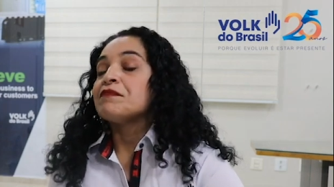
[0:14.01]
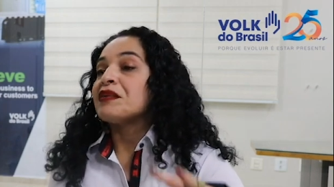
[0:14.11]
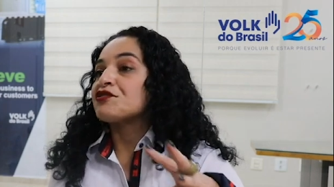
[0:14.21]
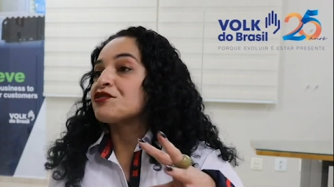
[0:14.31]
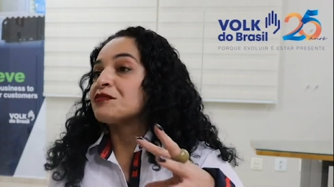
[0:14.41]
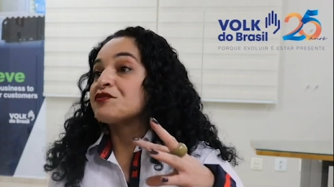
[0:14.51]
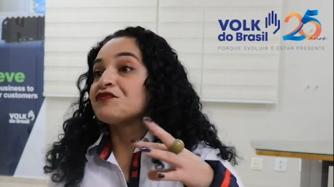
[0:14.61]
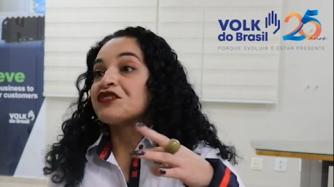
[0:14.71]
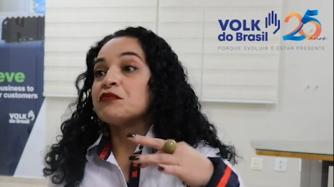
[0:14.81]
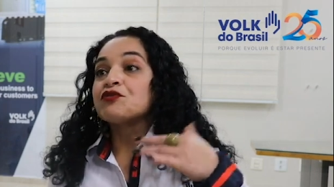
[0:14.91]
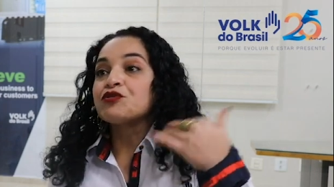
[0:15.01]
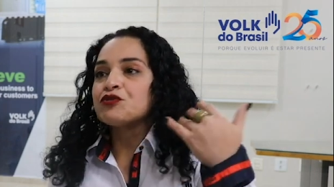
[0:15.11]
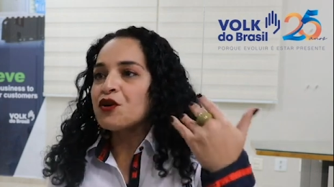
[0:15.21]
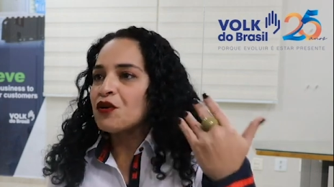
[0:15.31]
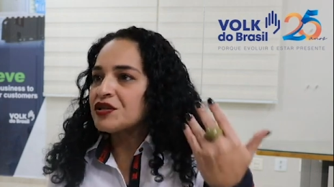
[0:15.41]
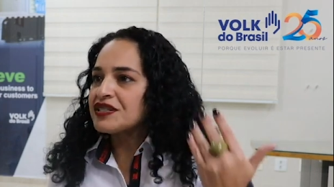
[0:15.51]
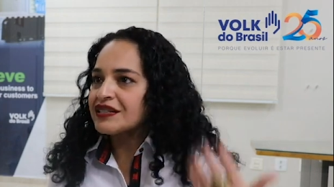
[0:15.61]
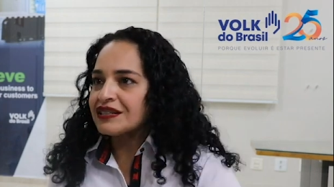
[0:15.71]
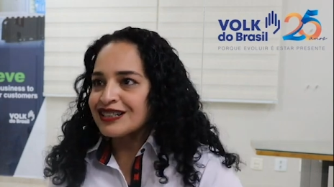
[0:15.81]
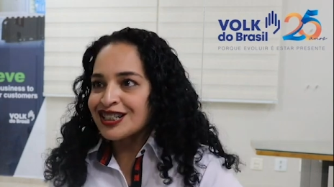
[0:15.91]
Passamos, ficamos
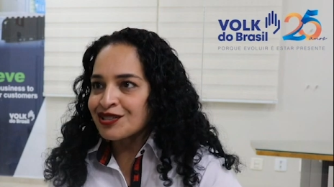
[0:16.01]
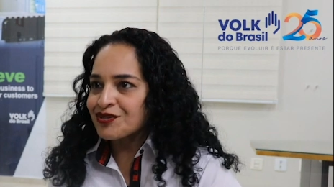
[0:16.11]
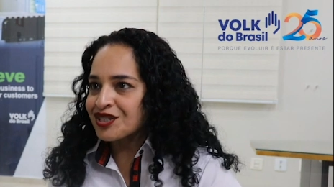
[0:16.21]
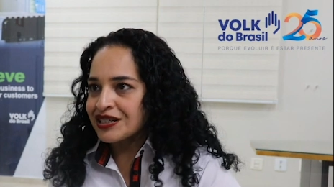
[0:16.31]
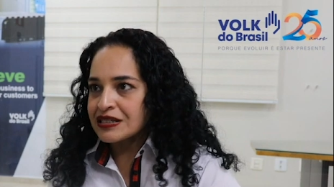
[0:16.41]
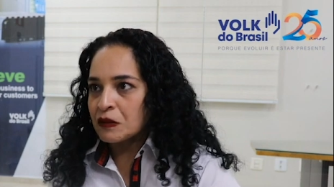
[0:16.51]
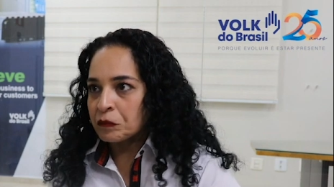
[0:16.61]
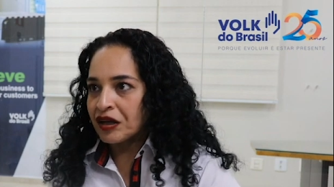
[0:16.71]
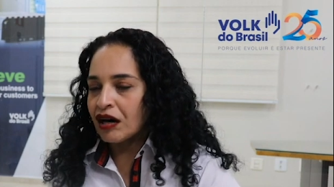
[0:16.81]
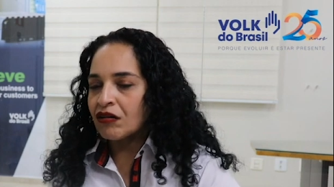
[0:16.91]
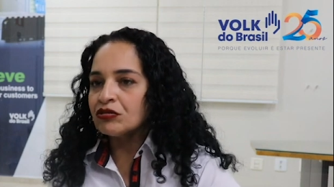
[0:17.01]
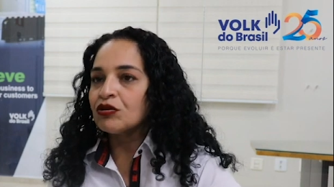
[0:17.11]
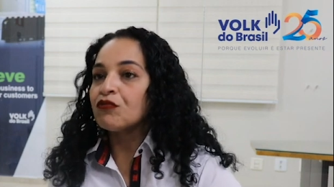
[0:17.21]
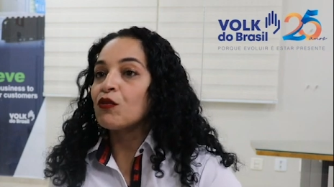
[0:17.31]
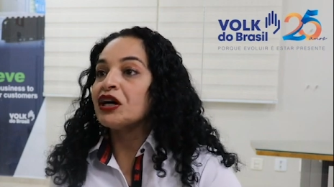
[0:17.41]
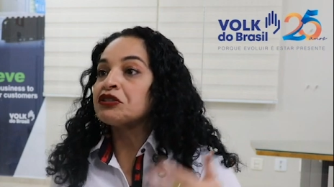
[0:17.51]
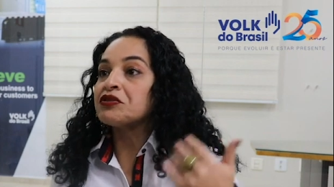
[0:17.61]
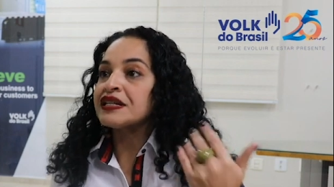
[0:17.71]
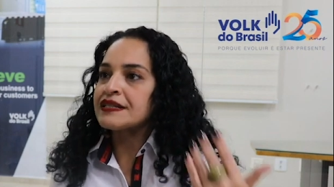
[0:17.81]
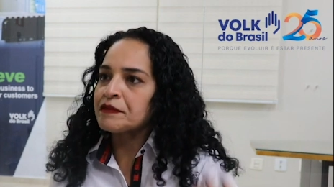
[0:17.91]
12 anos em São Paulo,
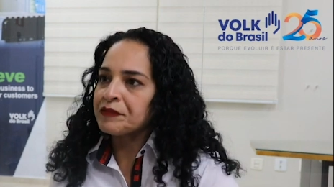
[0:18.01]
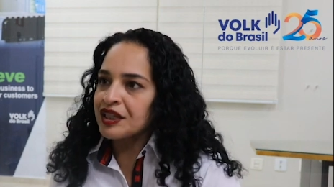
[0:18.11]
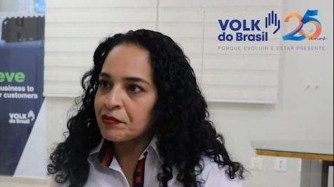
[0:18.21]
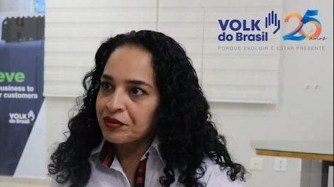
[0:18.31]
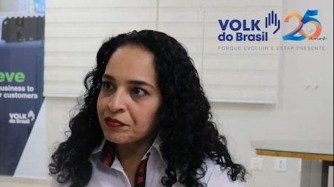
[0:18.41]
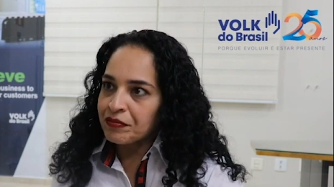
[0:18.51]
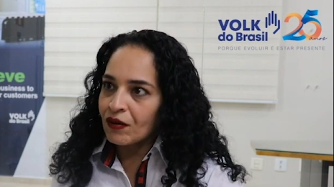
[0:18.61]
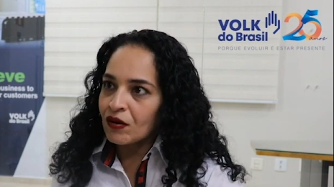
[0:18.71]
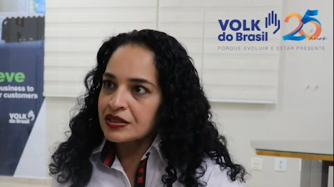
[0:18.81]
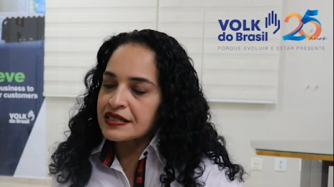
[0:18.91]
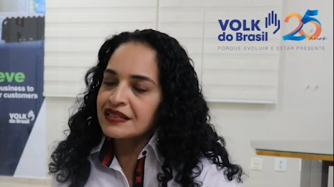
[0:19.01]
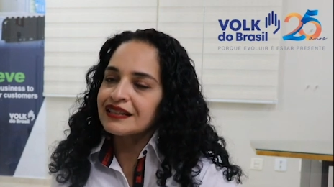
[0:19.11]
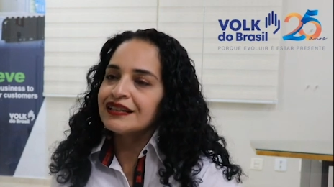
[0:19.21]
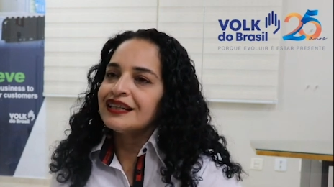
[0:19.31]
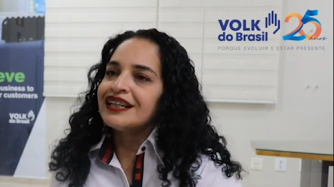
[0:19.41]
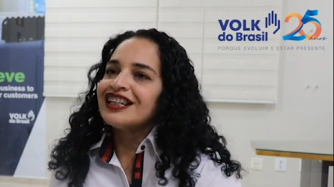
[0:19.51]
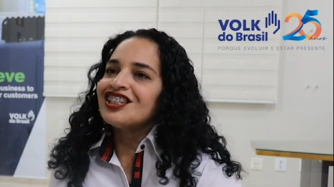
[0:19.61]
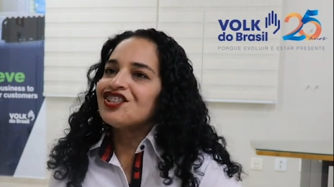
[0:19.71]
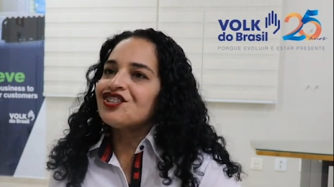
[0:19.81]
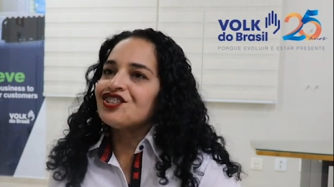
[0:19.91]
quando recebi a proposta
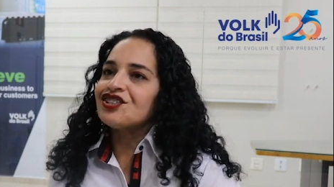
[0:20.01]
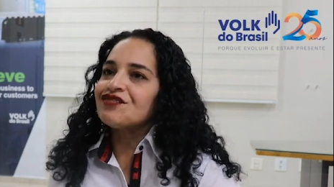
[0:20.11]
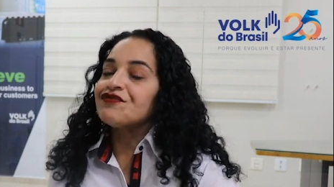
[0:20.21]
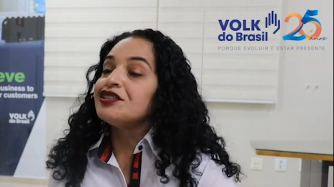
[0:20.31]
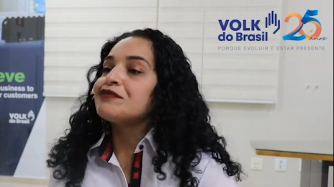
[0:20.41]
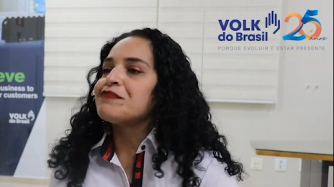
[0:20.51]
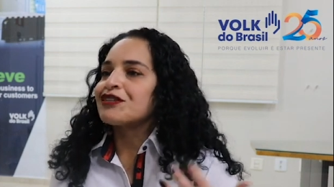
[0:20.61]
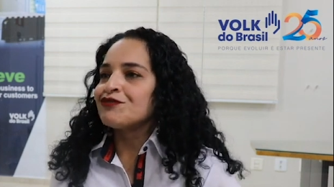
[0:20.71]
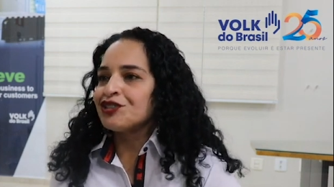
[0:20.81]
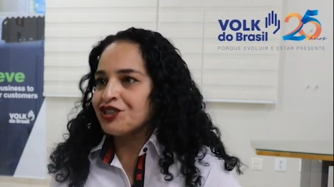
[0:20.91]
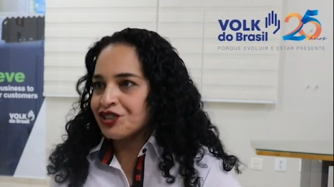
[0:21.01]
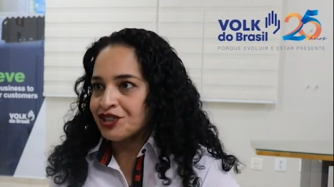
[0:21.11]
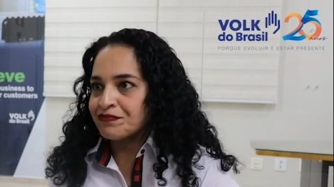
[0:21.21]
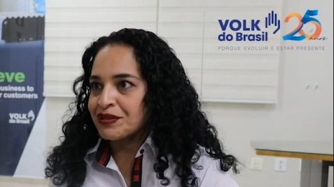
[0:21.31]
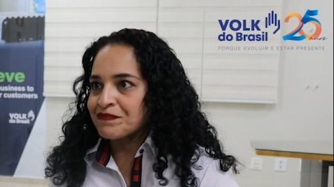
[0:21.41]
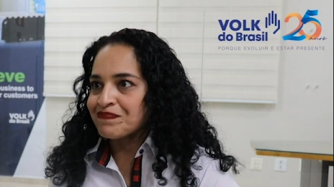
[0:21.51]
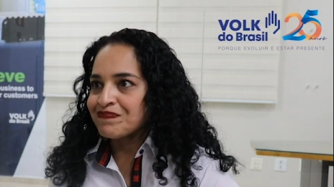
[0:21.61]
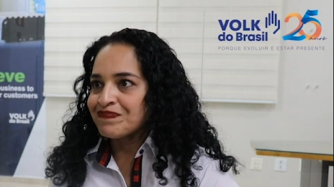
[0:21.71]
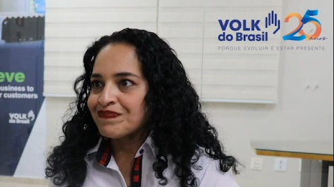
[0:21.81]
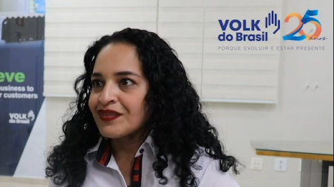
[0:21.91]
de vir para Curitiba.
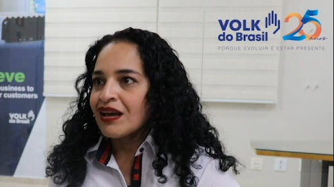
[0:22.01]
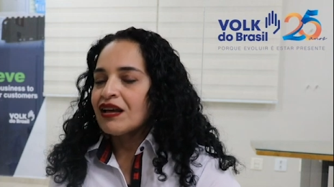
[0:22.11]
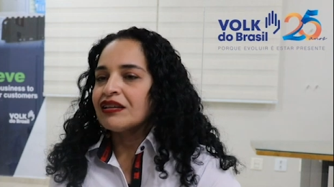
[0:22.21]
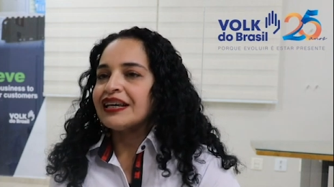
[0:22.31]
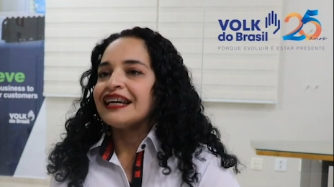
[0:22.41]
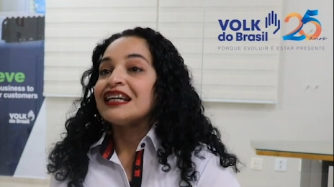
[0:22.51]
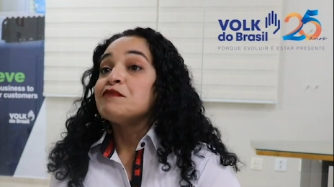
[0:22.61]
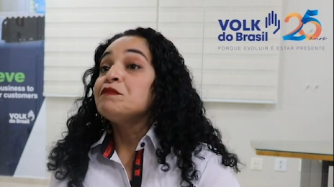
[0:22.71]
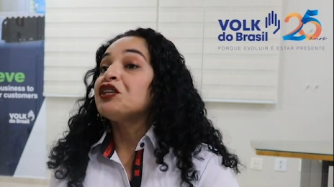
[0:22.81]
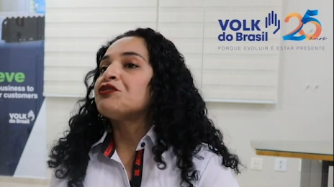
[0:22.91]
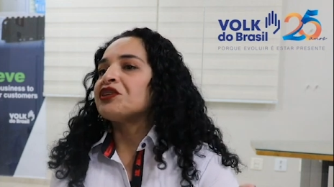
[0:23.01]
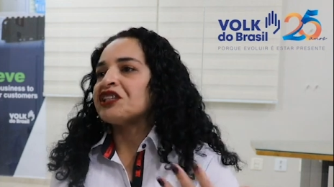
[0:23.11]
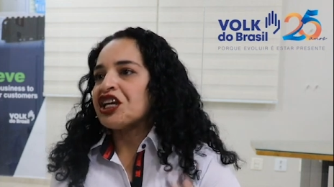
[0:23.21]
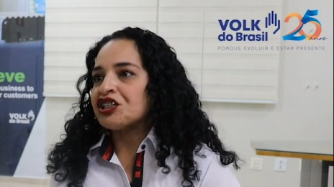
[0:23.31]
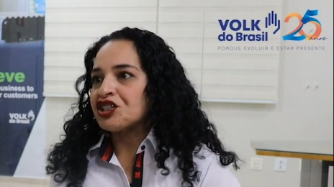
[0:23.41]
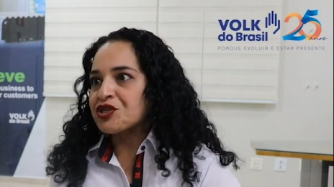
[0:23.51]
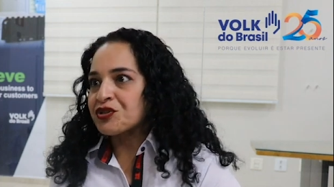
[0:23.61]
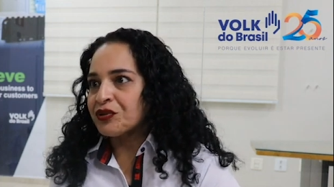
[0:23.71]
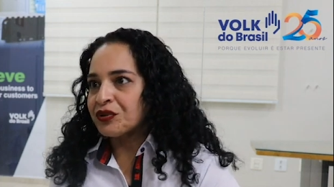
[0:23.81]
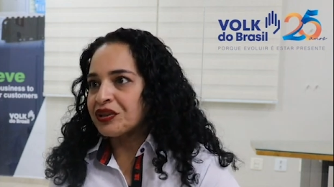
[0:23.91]
Né? Me tornei
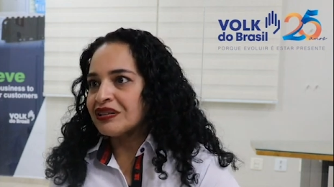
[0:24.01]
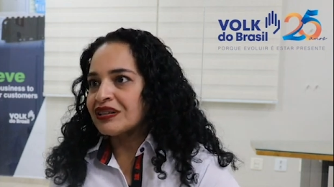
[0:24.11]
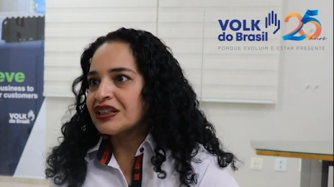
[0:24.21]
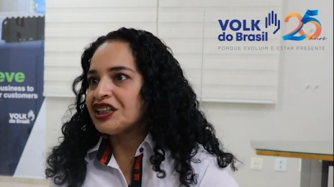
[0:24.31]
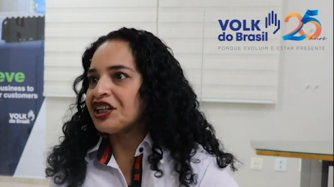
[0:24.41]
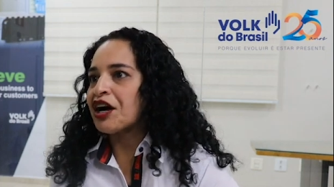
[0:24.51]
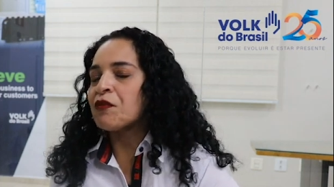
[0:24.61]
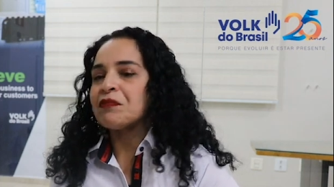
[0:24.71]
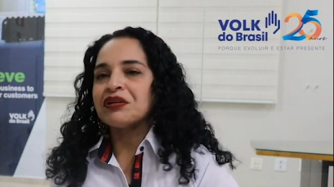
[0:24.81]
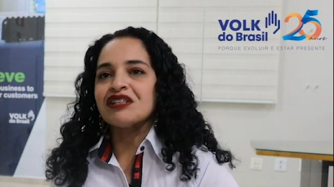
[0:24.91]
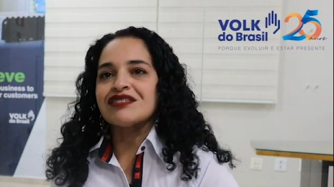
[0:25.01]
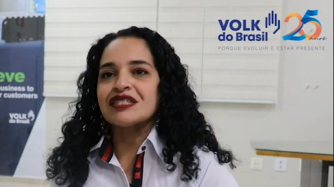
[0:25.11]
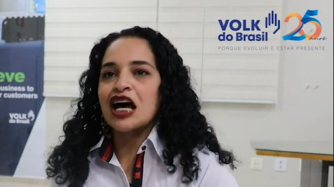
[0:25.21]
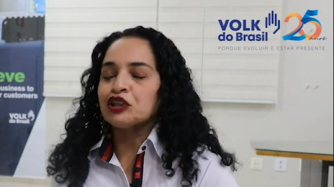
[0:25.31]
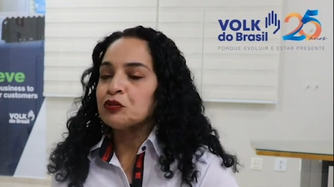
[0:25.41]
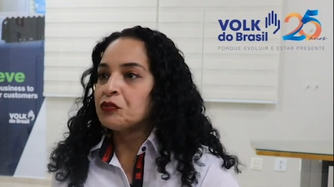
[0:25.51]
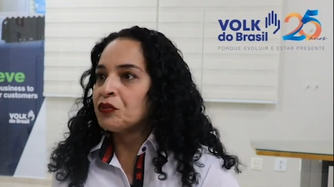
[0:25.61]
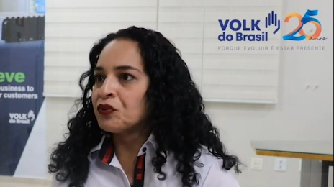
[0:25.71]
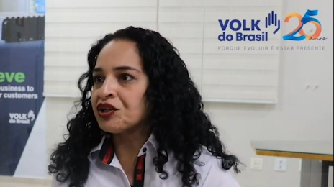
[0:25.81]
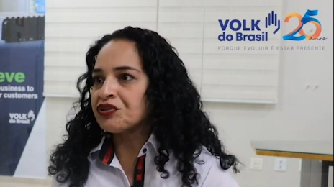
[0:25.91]
gestora, que é um aprendizado
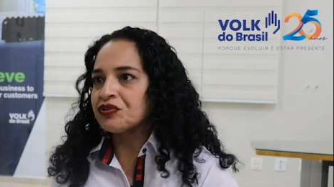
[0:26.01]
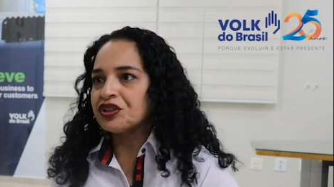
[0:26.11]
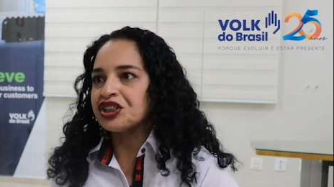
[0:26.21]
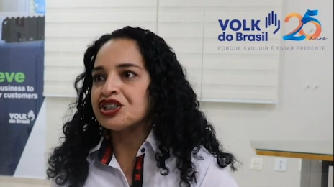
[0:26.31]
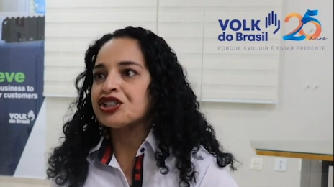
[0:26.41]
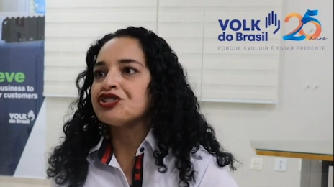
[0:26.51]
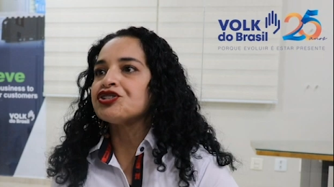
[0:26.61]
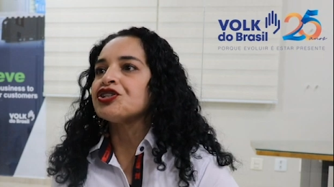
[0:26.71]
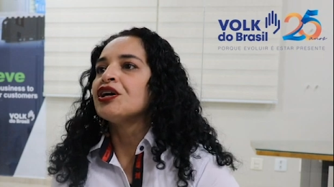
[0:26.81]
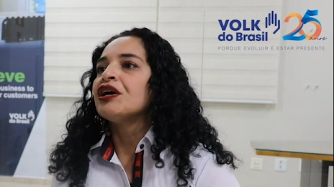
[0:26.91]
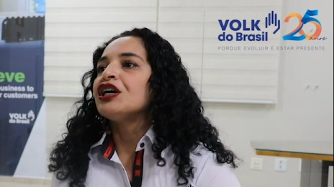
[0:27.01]
muito grande,